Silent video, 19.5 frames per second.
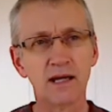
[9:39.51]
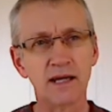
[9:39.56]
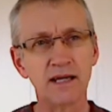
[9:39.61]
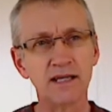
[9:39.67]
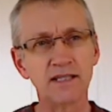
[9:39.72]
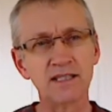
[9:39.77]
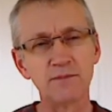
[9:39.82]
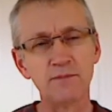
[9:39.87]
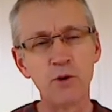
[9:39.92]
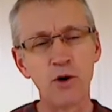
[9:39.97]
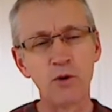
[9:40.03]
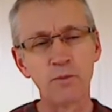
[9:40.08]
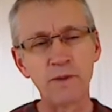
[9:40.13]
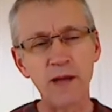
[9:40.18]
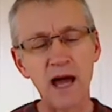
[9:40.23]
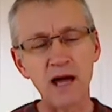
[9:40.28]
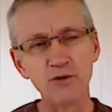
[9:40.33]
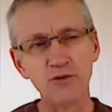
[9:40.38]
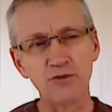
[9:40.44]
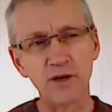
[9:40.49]
Et Bon
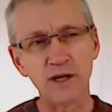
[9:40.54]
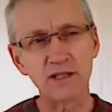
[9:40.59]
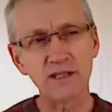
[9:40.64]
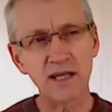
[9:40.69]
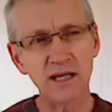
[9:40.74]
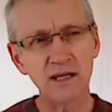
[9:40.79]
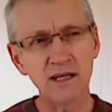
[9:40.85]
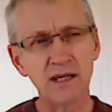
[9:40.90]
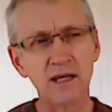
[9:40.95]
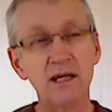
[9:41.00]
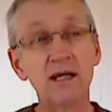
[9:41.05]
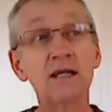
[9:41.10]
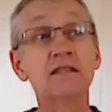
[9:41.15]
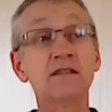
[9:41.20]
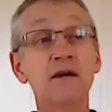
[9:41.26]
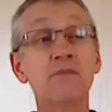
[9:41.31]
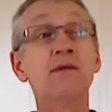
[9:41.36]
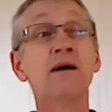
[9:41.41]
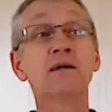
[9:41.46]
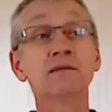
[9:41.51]
Pierre lui fait signe,
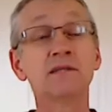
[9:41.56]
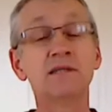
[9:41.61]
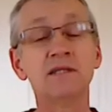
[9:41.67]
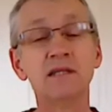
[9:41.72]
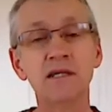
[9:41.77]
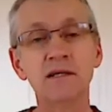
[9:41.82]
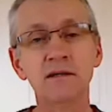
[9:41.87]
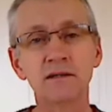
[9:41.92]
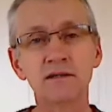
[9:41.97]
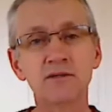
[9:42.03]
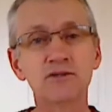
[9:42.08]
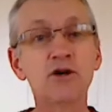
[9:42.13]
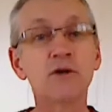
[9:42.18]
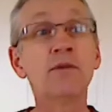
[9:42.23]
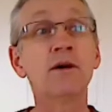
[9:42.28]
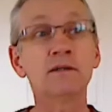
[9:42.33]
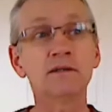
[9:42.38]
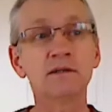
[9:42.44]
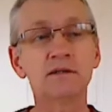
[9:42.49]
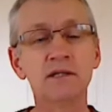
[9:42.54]
demande-y,
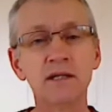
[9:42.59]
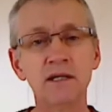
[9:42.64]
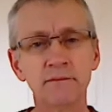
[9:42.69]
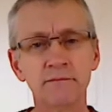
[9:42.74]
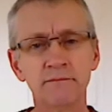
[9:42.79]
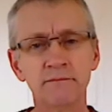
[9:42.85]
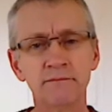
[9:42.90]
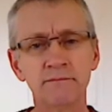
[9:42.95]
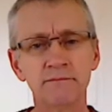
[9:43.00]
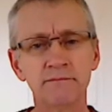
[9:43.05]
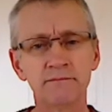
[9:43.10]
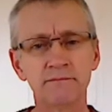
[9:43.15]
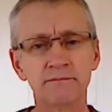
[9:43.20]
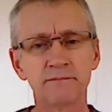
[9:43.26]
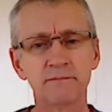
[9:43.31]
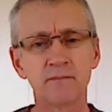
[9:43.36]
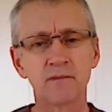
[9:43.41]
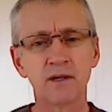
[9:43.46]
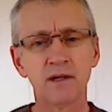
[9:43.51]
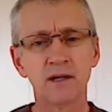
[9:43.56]
demande-y.
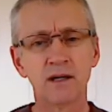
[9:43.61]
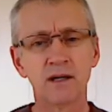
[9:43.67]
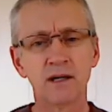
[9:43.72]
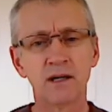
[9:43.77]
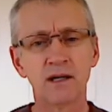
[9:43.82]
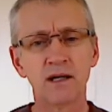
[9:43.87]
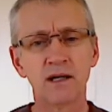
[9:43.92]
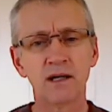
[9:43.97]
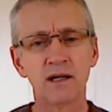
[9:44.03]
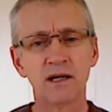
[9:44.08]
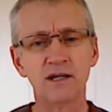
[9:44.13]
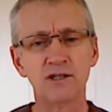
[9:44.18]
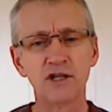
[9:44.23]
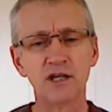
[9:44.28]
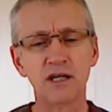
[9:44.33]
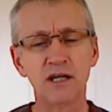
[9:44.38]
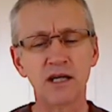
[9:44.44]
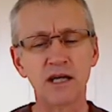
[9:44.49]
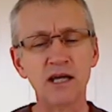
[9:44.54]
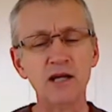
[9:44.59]
Et,
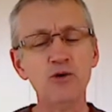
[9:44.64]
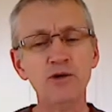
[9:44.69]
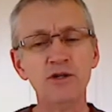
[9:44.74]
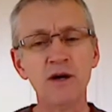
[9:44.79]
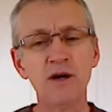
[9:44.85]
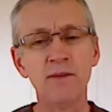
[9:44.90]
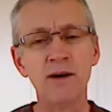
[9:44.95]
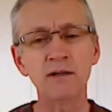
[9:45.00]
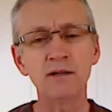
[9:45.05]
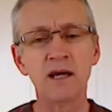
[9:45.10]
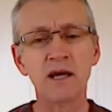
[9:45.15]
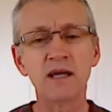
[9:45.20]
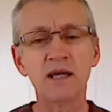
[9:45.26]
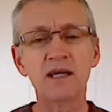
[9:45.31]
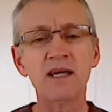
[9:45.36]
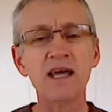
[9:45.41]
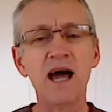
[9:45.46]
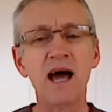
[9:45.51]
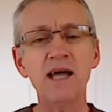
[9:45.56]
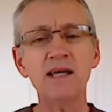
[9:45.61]
et lui demande,
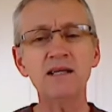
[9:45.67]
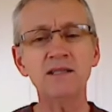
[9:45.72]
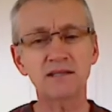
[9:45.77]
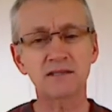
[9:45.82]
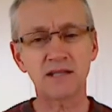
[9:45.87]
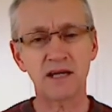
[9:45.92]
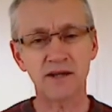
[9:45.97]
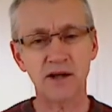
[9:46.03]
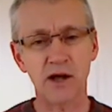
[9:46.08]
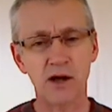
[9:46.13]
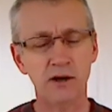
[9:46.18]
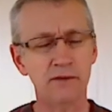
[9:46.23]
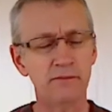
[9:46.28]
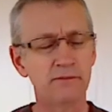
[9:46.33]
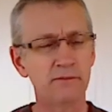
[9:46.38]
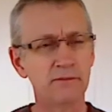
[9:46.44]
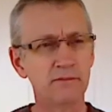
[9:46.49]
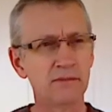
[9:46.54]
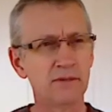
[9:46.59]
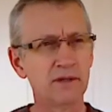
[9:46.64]
qui est-ce, Seigneur?
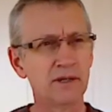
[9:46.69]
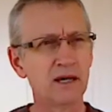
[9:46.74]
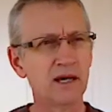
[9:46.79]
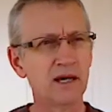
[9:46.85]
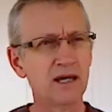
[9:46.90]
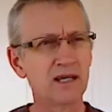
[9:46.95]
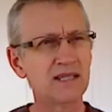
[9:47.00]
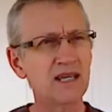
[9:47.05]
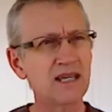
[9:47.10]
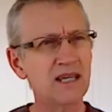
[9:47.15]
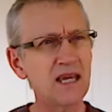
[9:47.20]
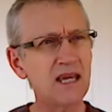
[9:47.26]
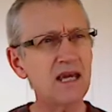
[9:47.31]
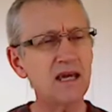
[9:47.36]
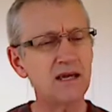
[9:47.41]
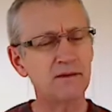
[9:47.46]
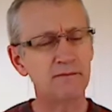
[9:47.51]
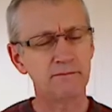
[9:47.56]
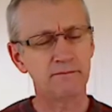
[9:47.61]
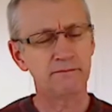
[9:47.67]
C'est
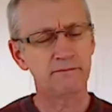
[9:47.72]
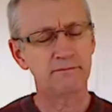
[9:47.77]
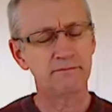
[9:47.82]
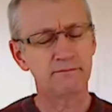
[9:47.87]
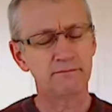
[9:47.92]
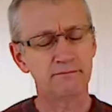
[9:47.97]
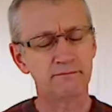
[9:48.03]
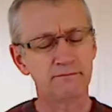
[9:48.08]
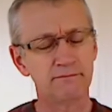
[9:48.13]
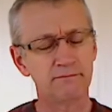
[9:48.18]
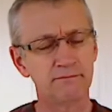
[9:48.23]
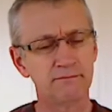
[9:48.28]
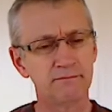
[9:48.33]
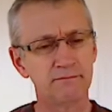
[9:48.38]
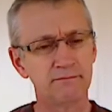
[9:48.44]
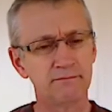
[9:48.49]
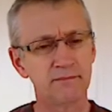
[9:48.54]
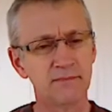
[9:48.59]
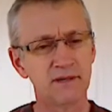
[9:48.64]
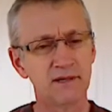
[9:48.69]
qui
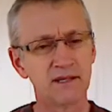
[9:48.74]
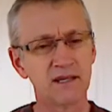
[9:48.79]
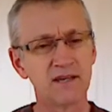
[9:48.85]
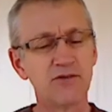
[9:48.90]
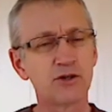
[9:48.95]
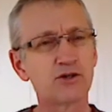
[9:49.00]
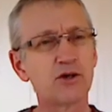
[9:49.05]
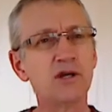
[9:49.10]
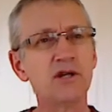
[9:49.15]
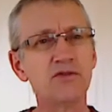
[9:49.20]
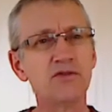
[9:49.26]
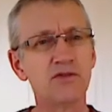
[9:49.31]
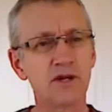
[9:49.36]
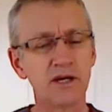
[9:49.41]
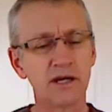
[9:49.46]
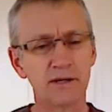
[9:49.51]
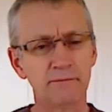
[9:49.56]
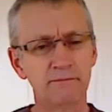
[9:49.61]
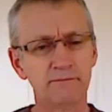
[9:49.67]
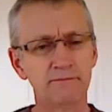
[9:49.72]
qui va te
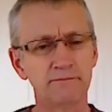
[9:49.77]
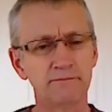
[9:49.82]
livrer?